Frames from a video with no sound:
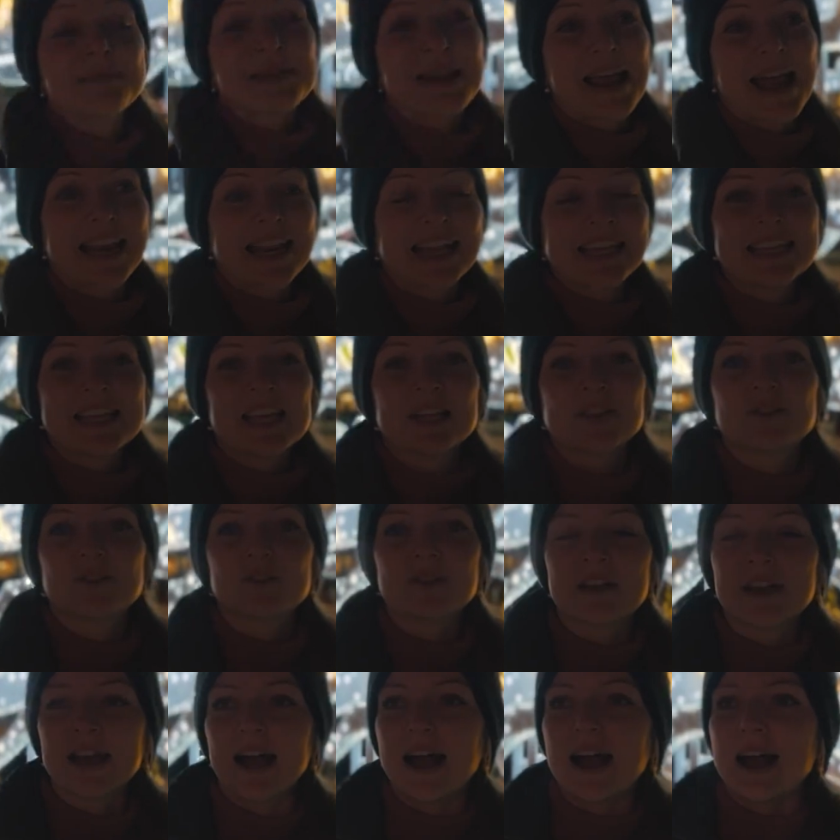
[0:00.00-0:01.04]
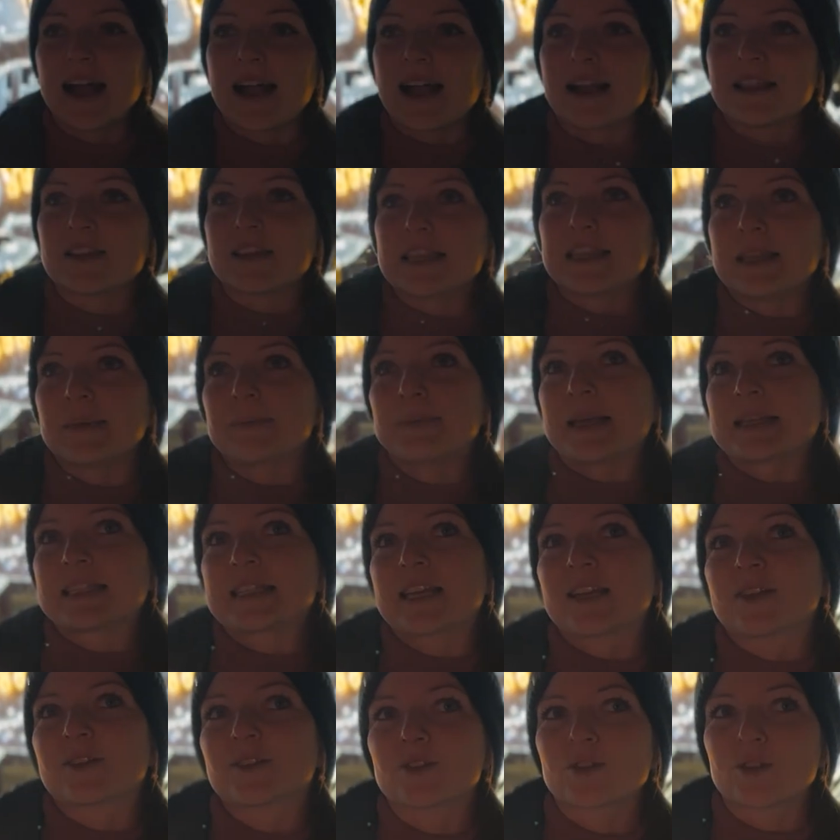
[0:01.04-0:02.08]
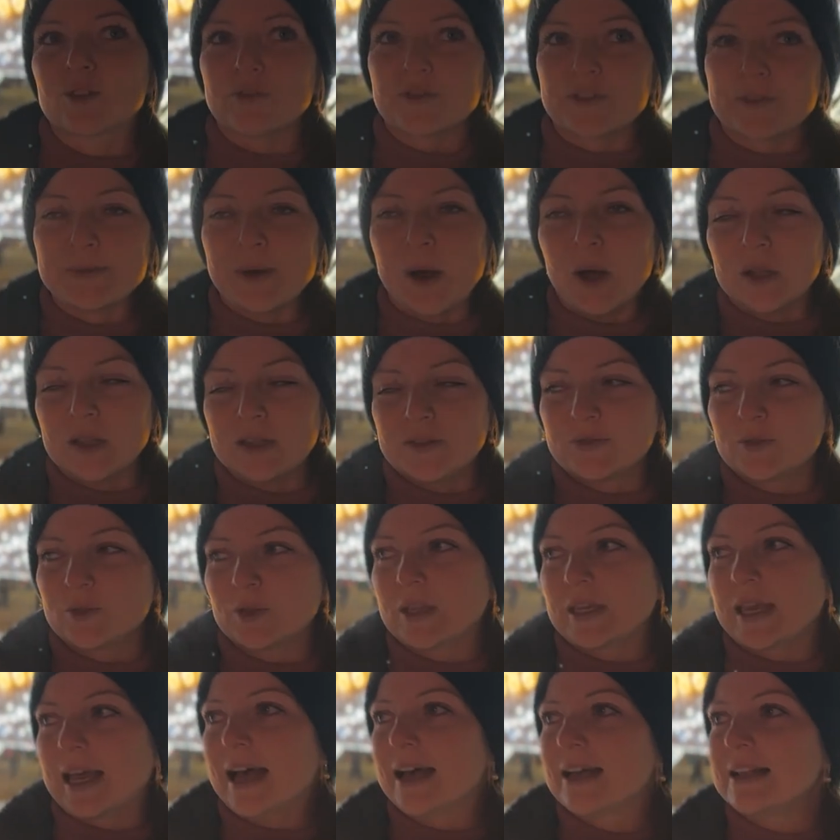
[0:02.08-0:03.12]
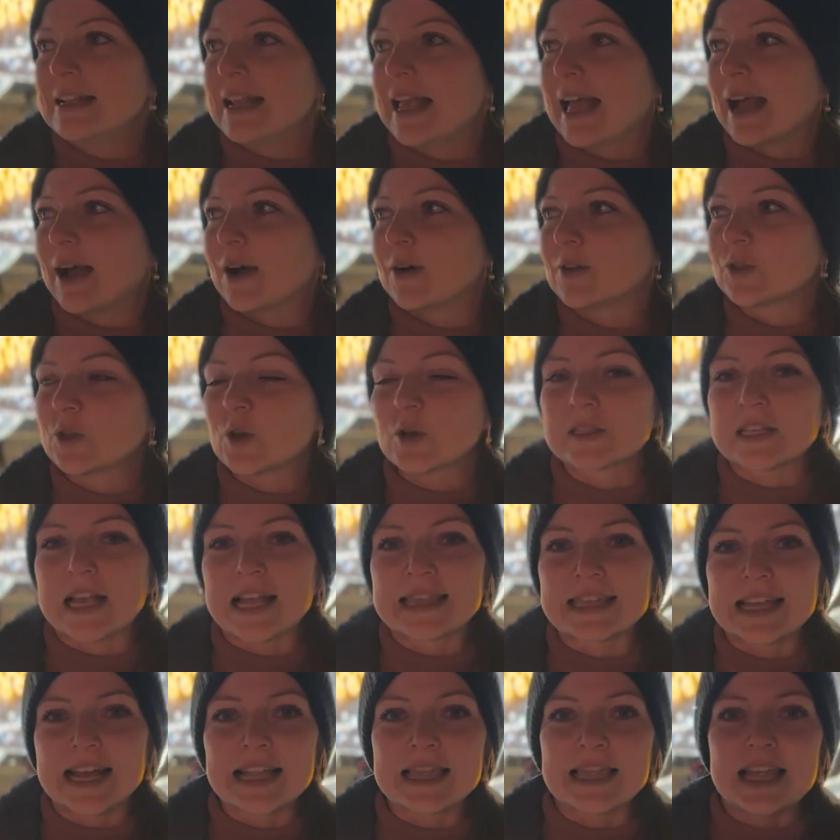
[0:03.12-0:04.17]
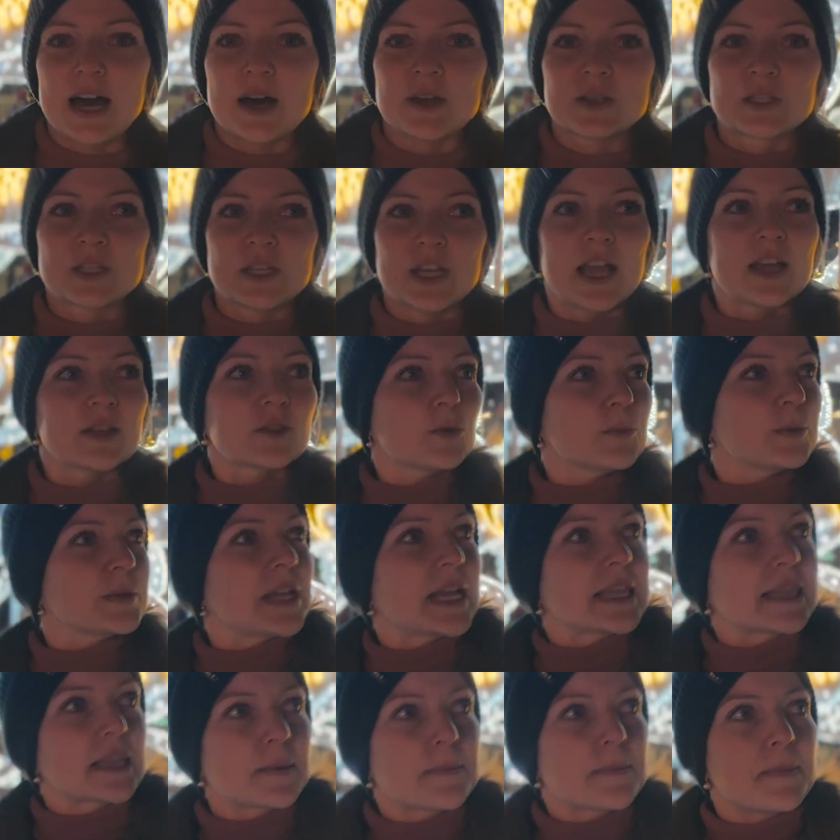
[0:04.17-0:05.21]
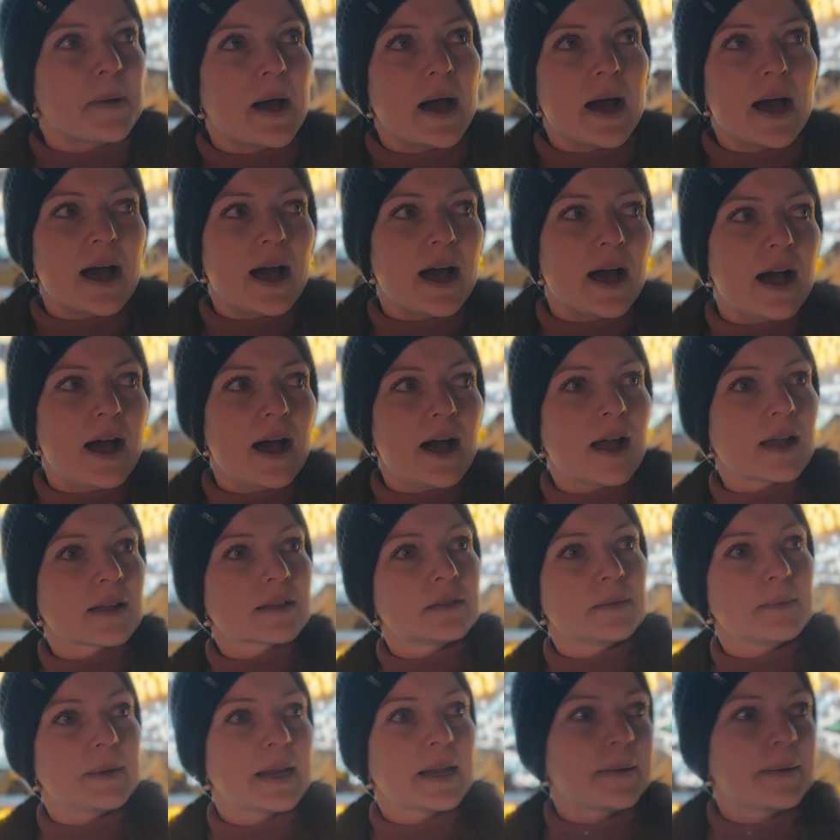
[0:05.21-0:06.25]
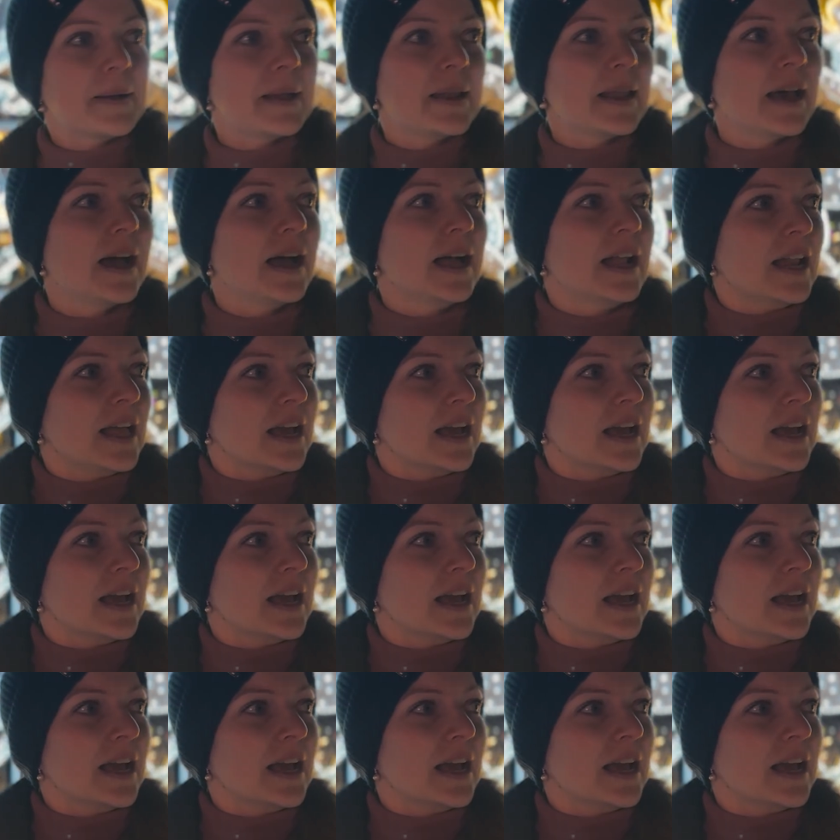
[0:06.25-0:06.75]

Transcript: menariknya juga kalau kita biasa nonton film Hollywood ya, untuk Santa Claus dia itu bisa terbang di mana-mana.